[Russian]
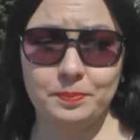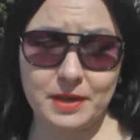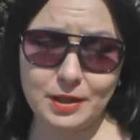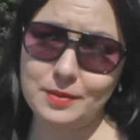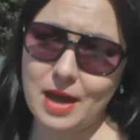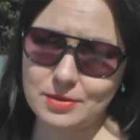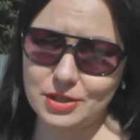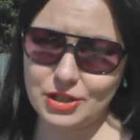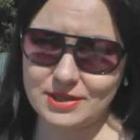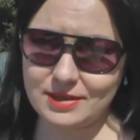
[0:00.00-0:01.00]
Поэтому я вам
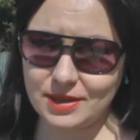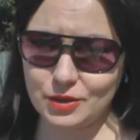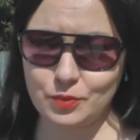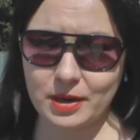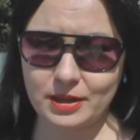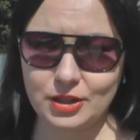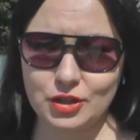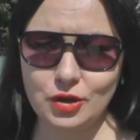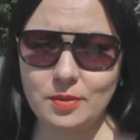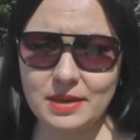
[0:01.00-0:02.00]
сейчас расскажу про
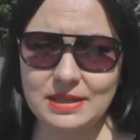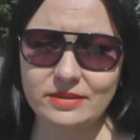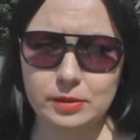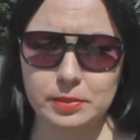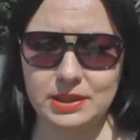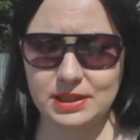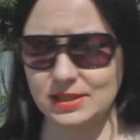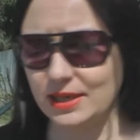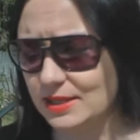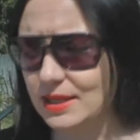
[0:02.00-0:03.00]
наш дом. Если вам это
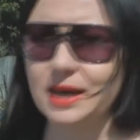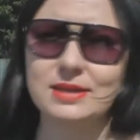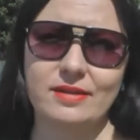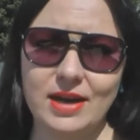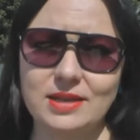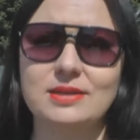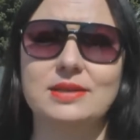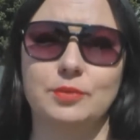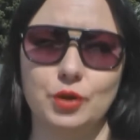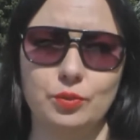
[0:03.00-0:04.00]
интересно, оставайтесь
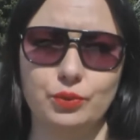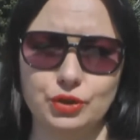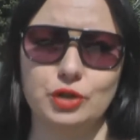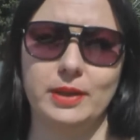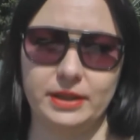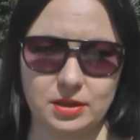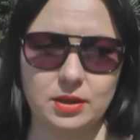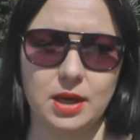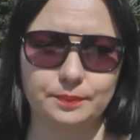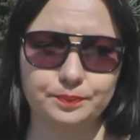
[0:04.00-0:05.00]
со мной, будет
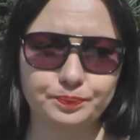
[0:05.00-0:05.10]
болталка.